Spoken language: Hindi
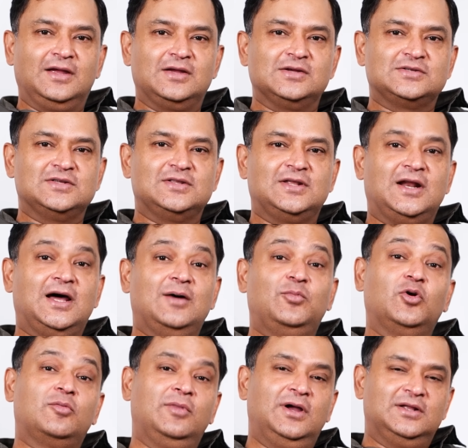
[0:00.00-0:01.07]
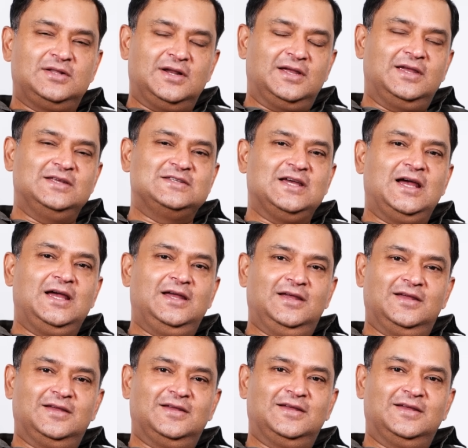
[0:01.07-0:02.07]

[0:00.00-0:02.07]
किसी दिन आप और मैं अदरक की चाय